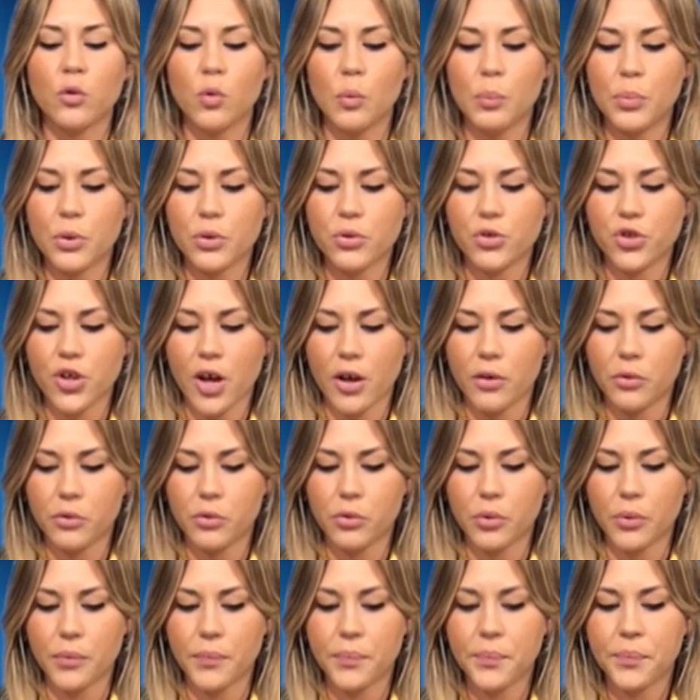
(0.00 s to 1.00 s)
un
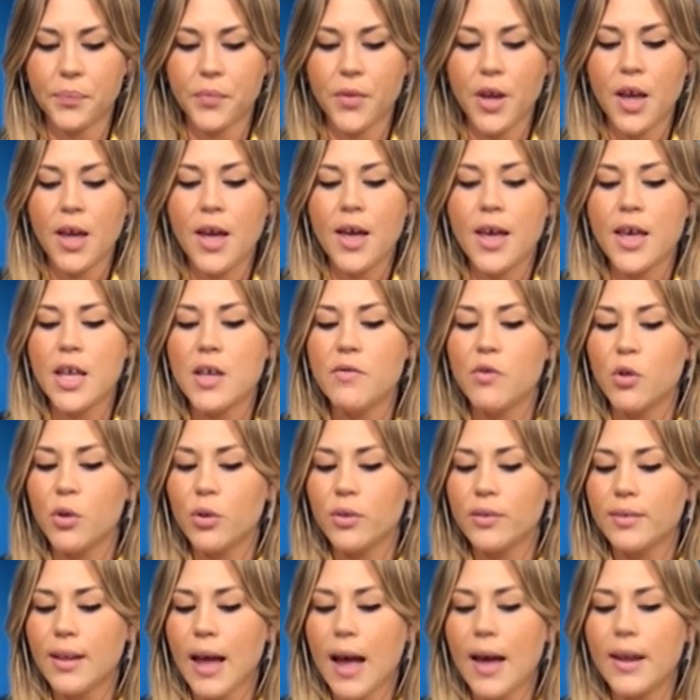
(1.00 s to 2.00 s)
progetto. I
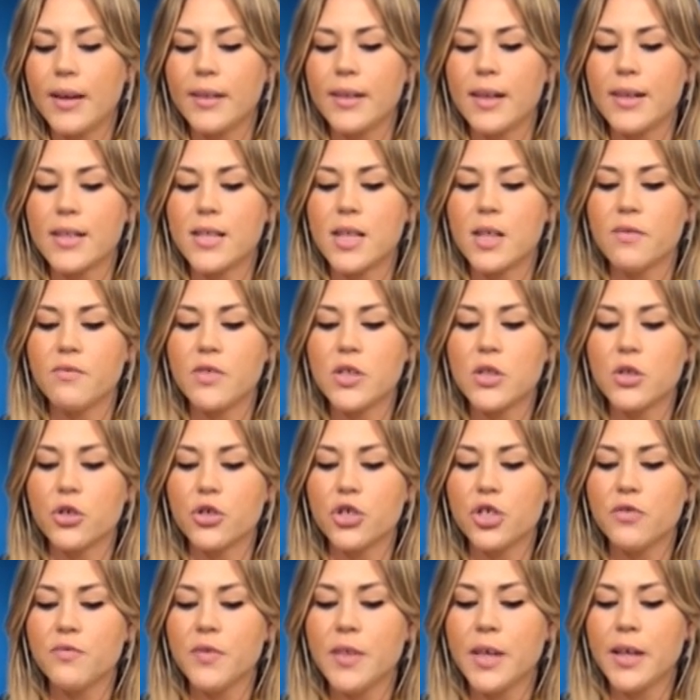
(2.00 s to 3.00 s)
volontari del
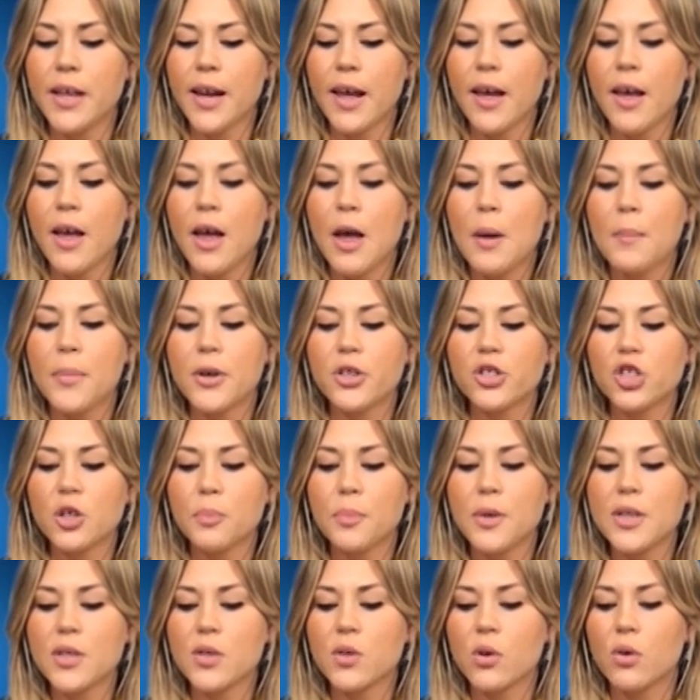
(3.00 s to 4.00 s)
servizio civile
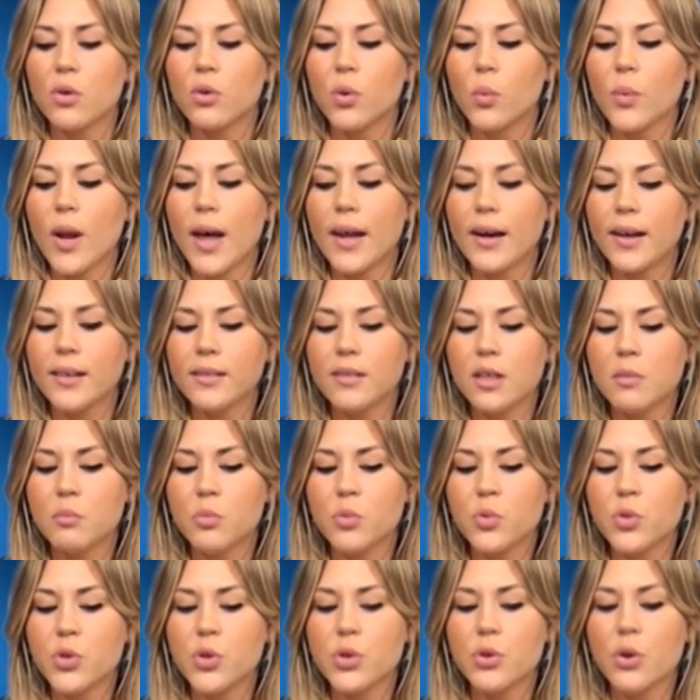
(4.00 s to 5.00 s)
percepiscono una
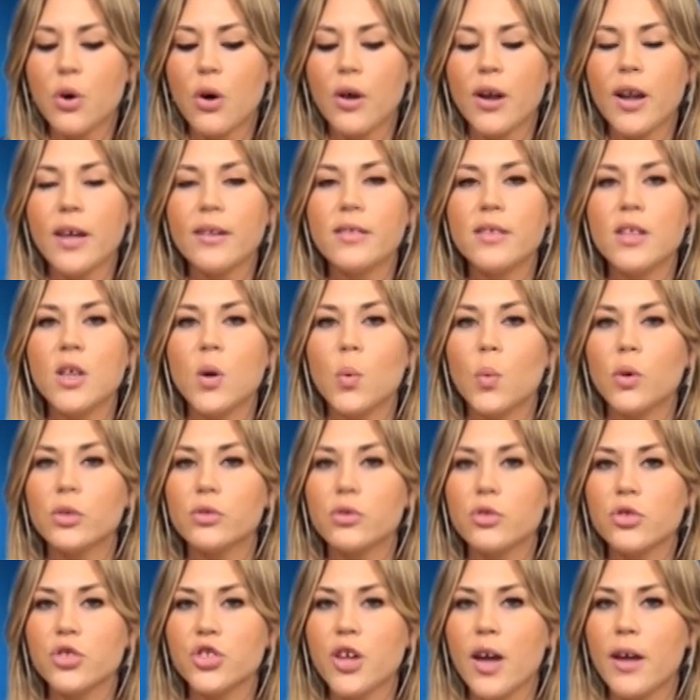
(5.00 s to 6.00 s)
retribuzione di
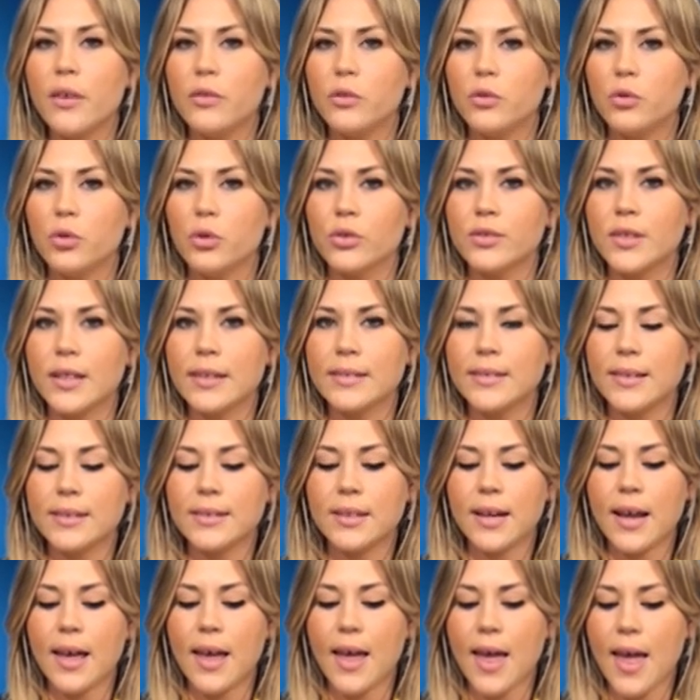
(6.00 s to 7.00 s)

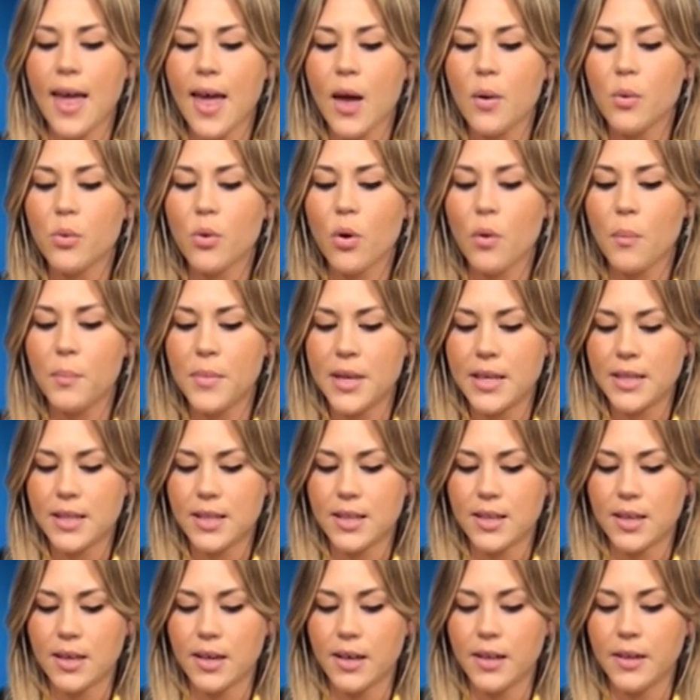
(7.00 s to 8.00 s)
433 euro
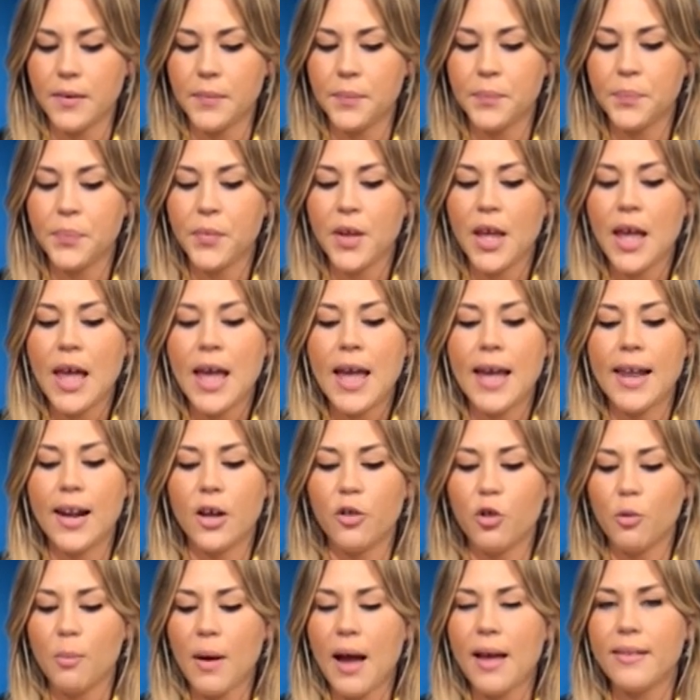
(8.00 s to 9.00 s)
mensili e
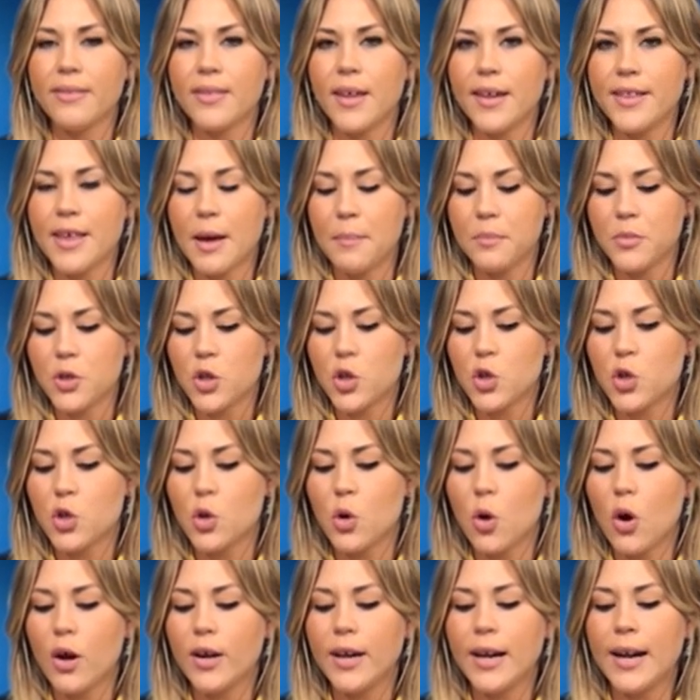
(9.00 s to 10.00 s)
la domanda di
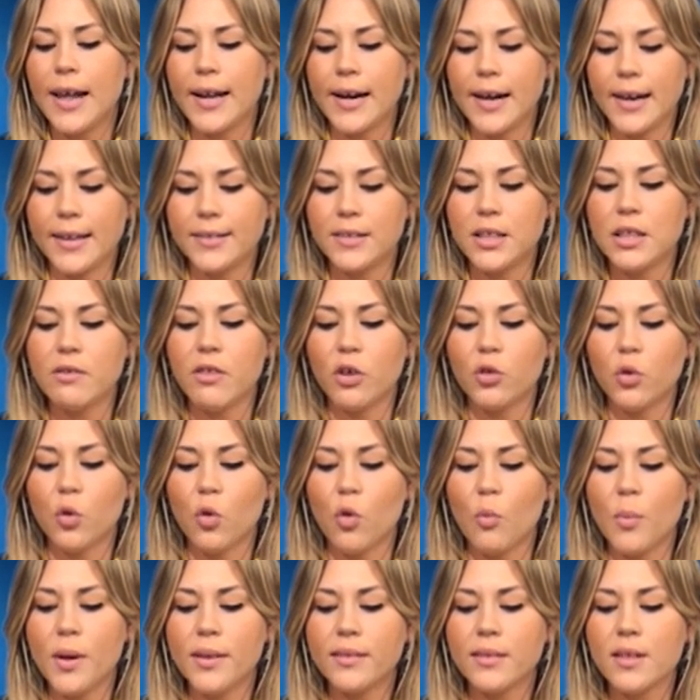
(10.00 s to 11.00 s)
ammissione, la relativa
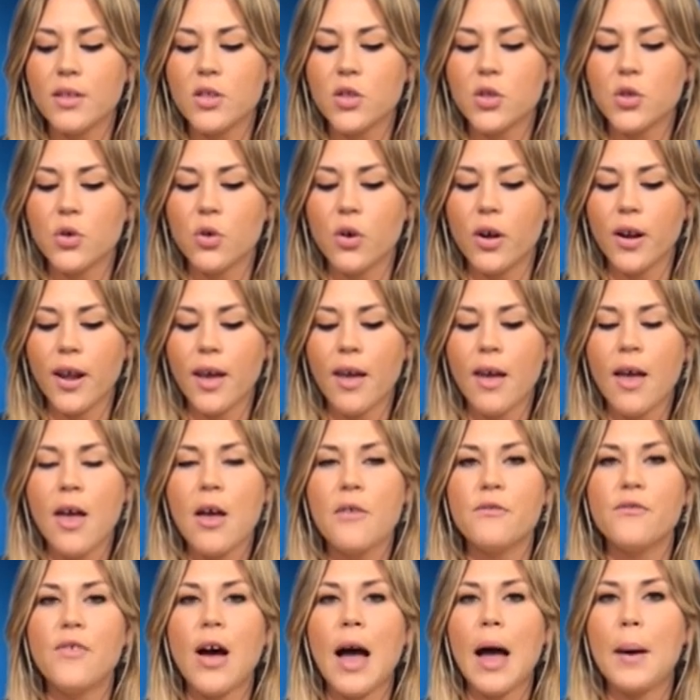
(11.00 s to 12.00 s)
documentazione,
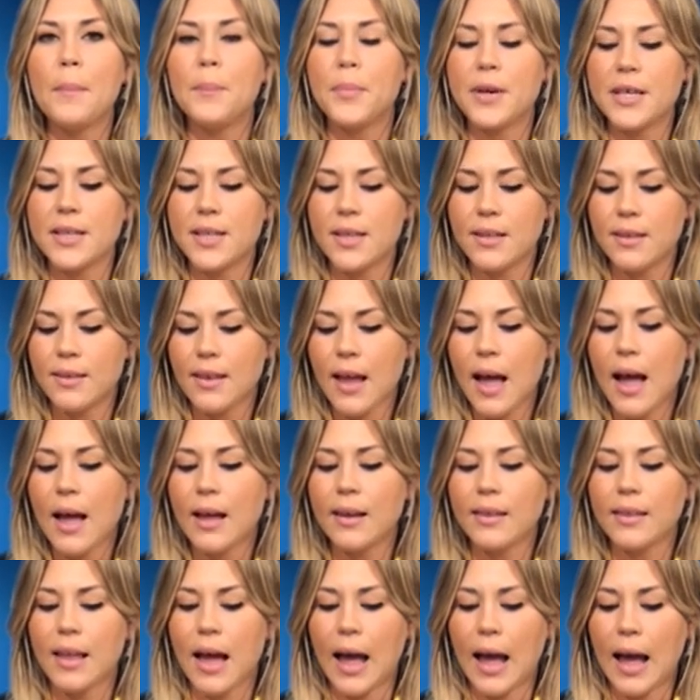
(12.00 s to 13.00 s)
va
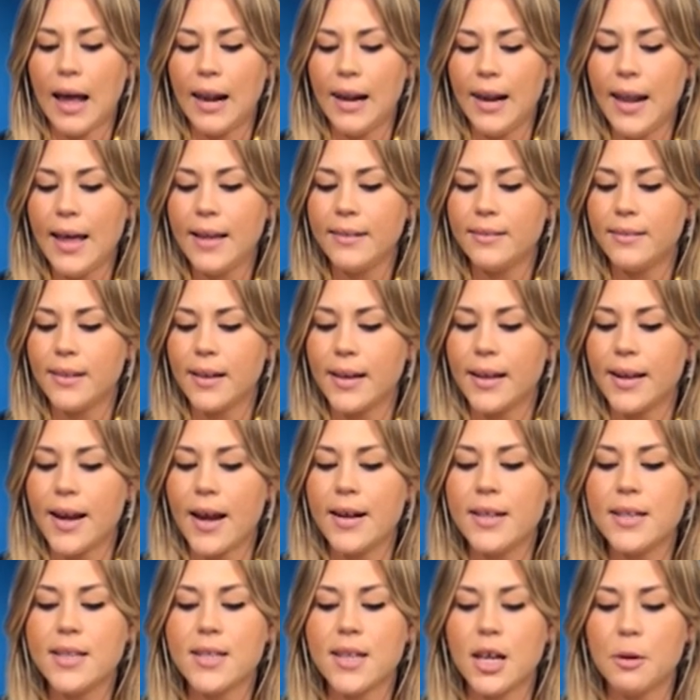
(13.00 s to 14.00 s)
presentata all'ente che
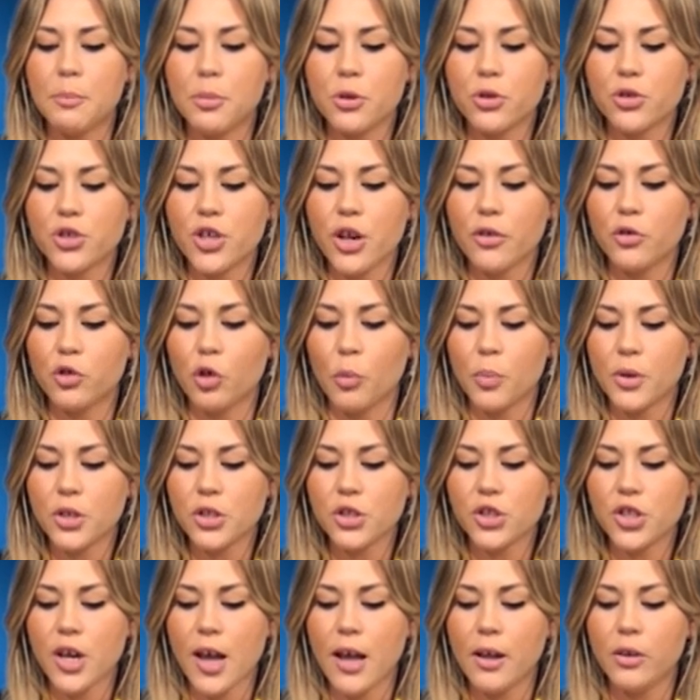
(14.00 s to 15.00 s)
realizza il progetto
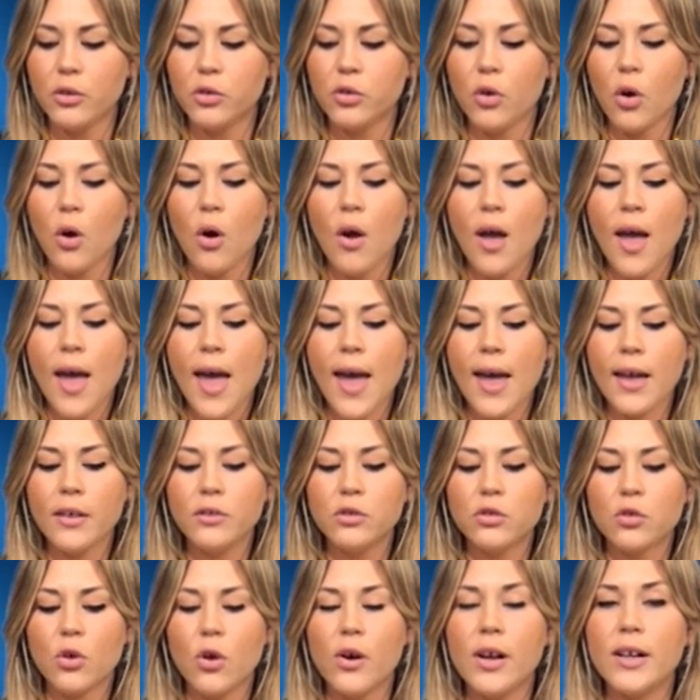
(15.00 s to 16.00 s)
prescelto
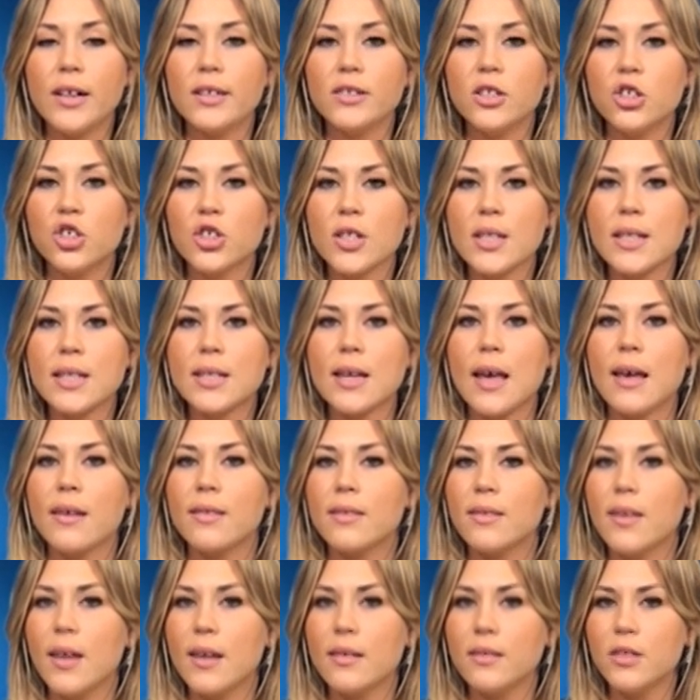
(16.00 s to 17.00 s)
entro il
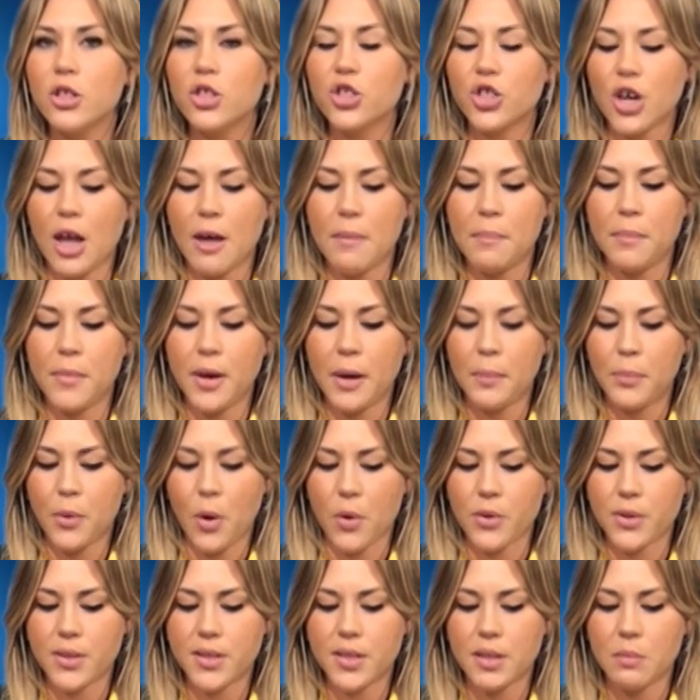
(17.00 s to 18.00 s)
17 dicembre
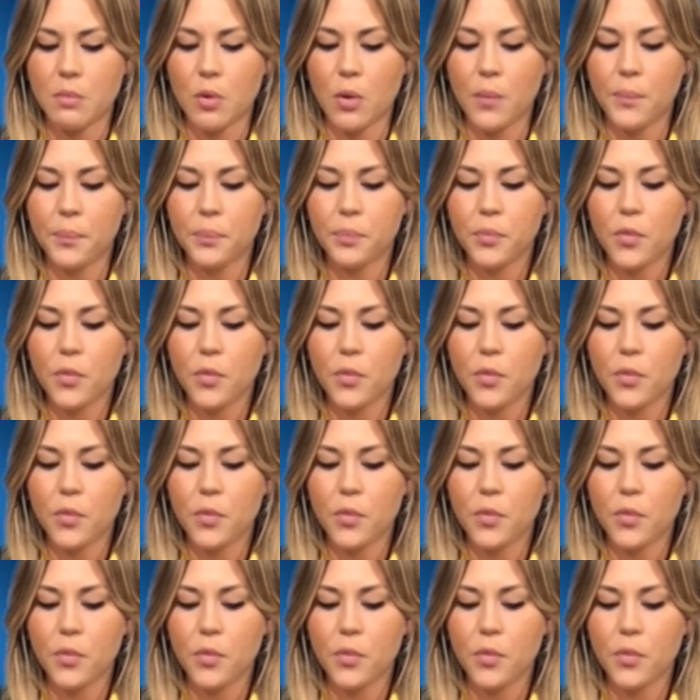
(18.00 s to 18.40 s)
prossimo.